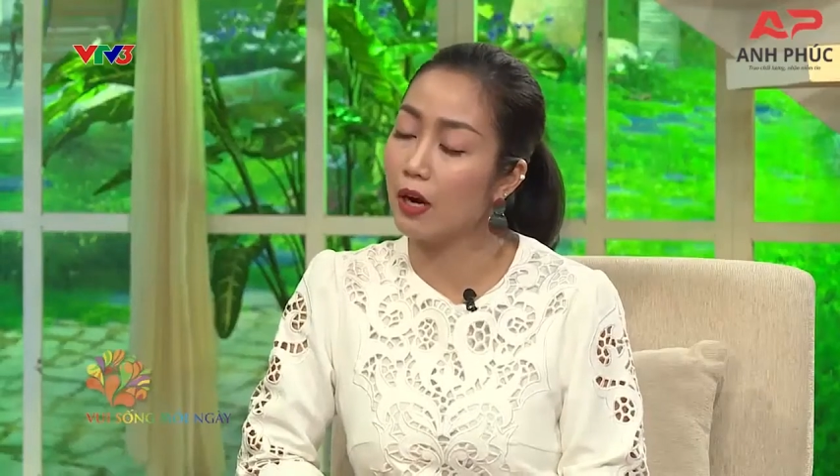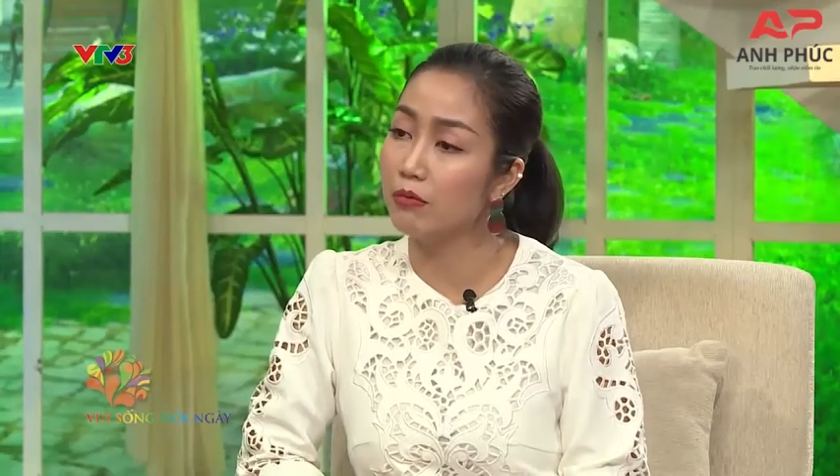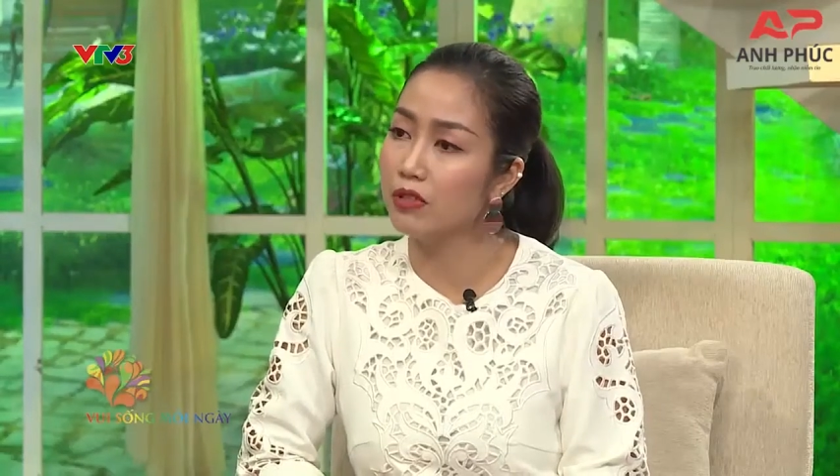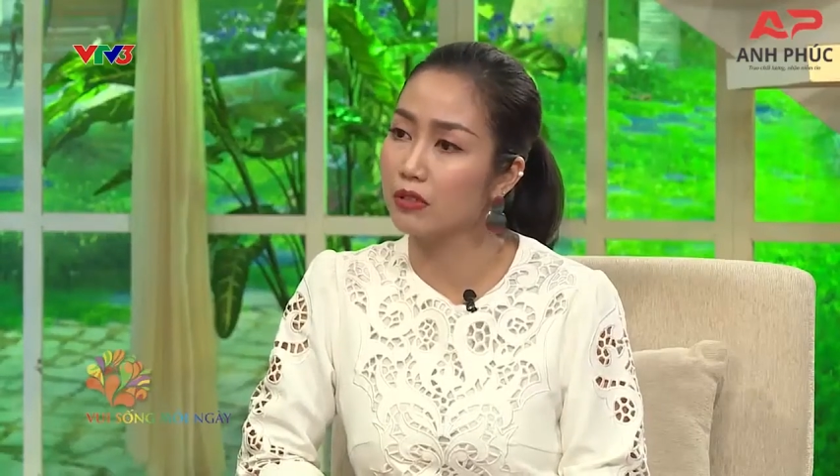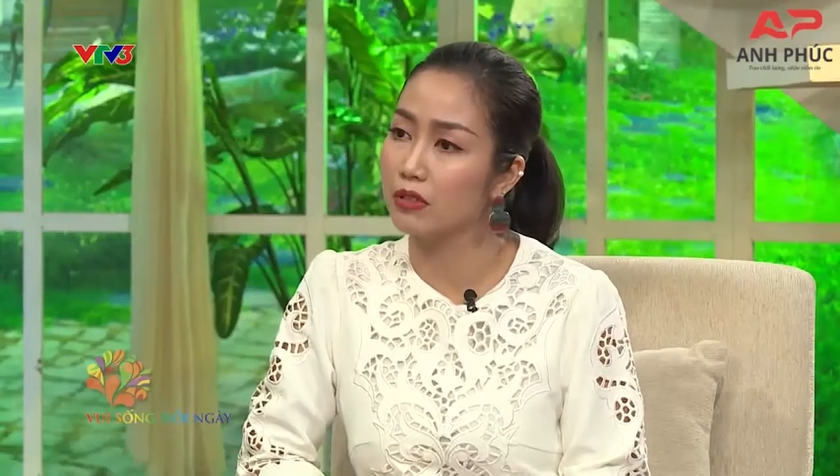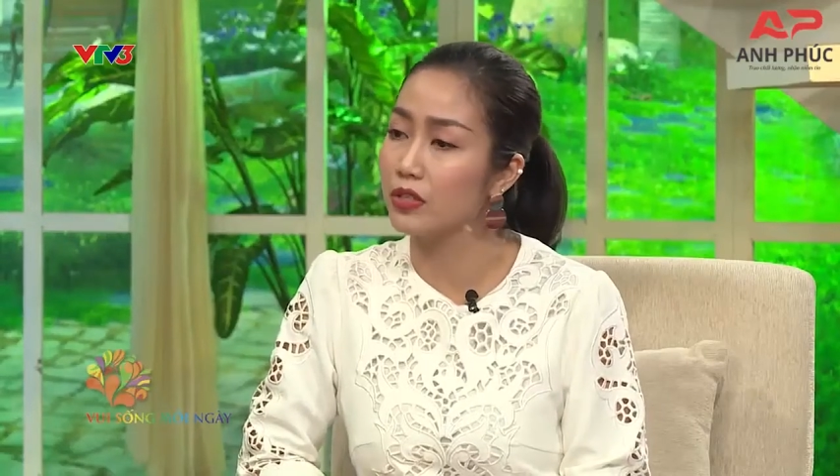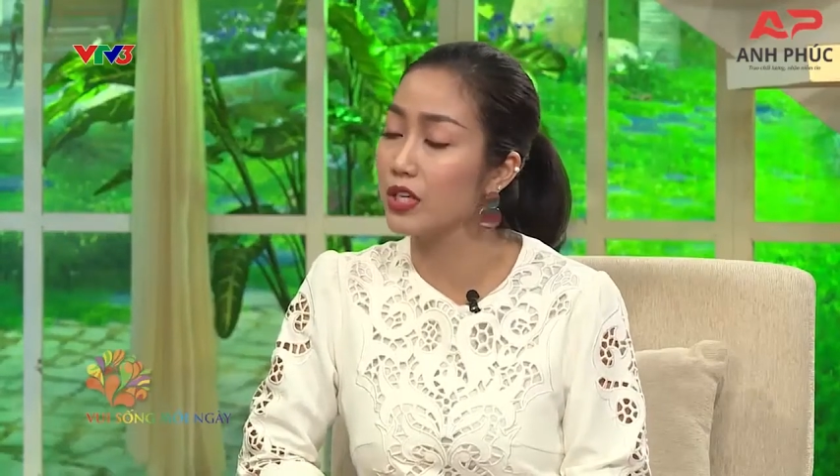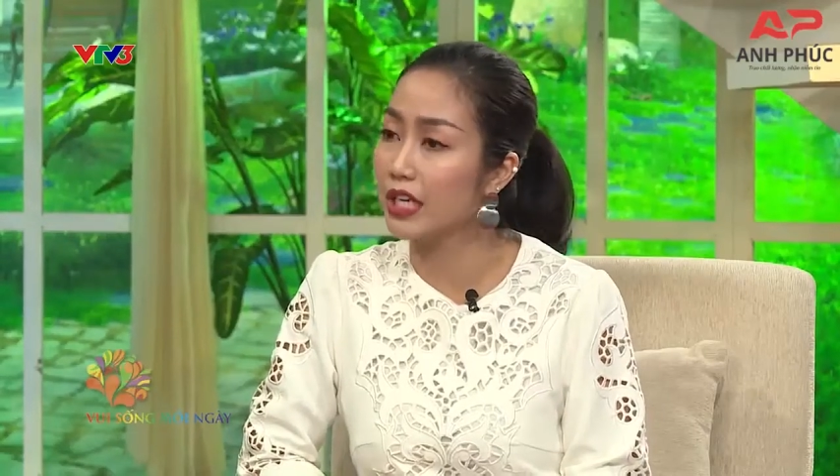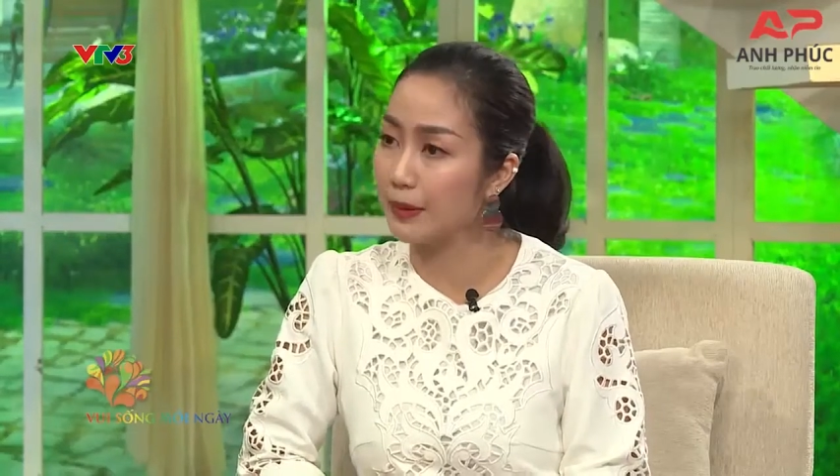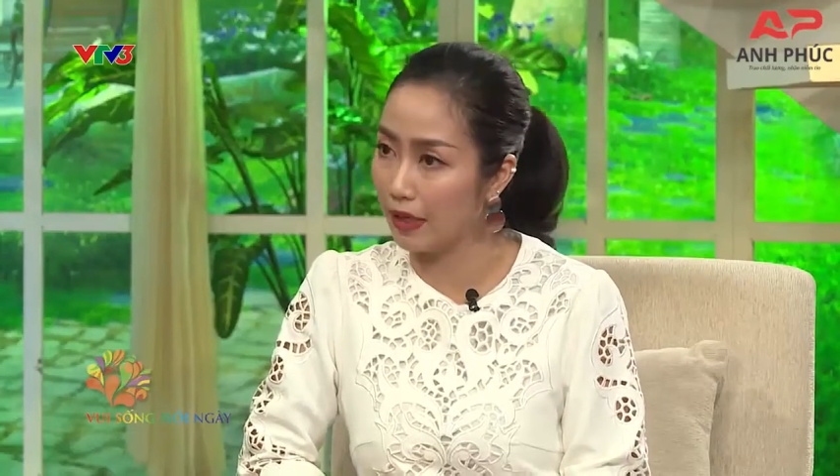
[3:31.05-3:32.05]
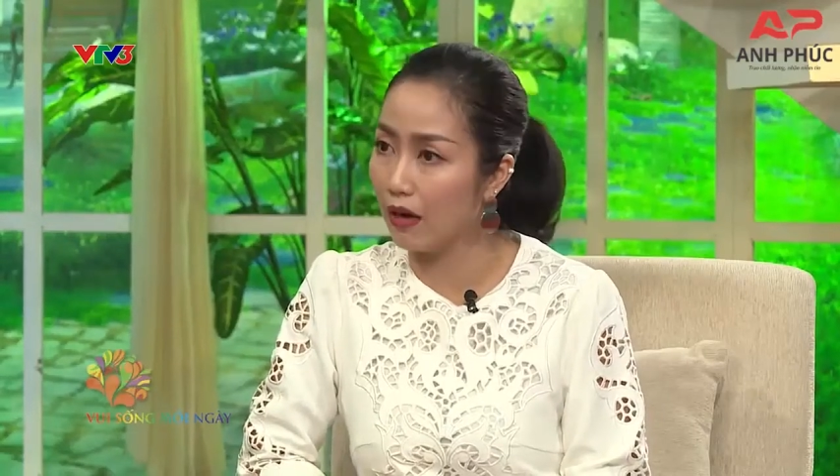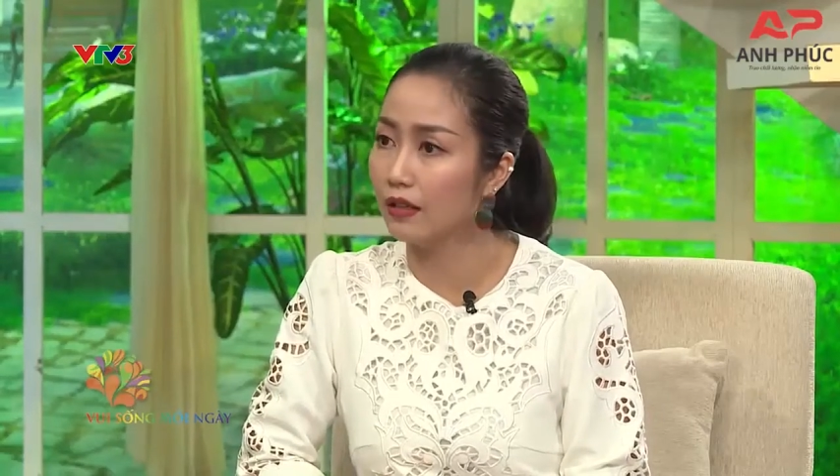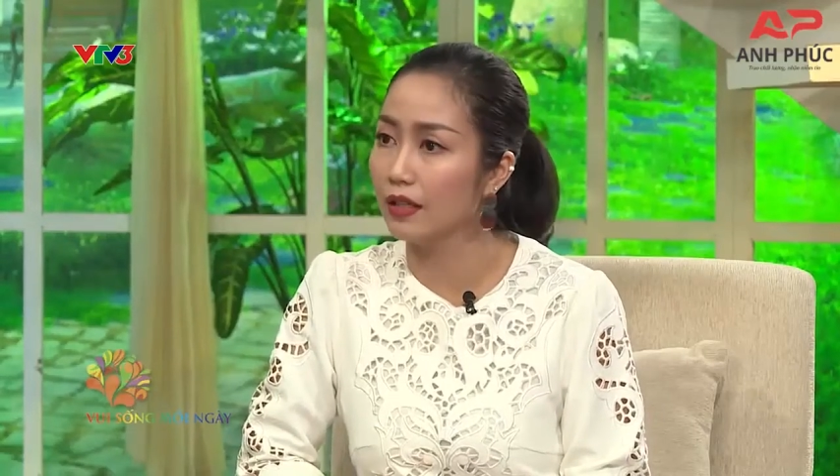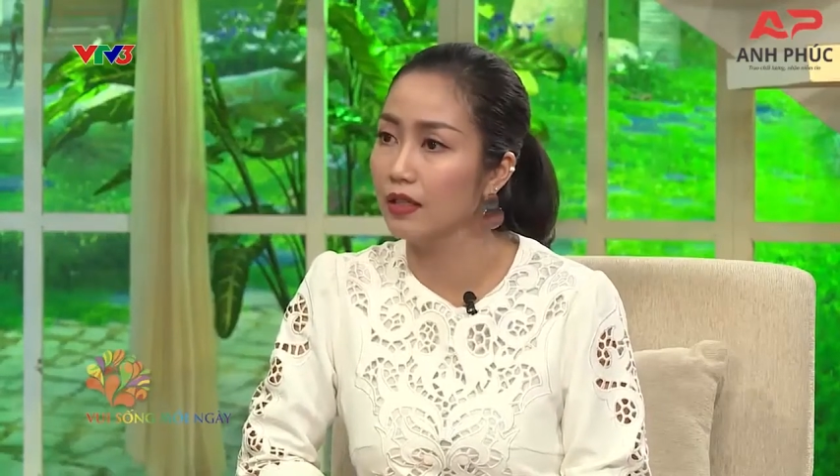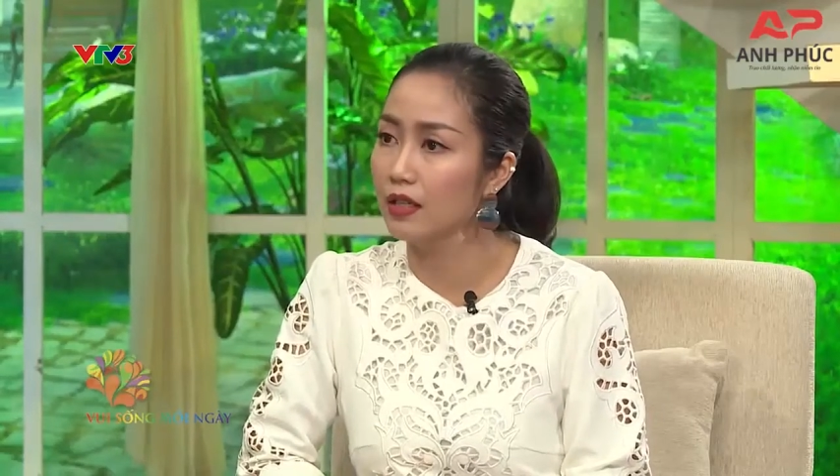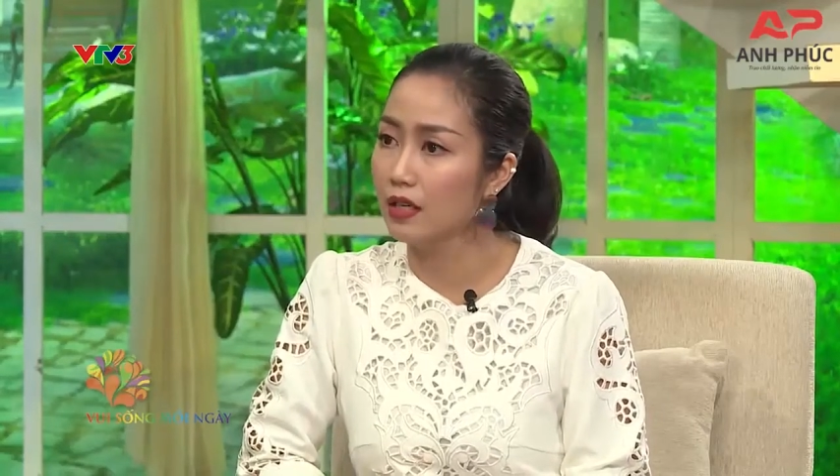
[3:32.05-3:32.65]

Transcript: không được chữa trị kịp thời á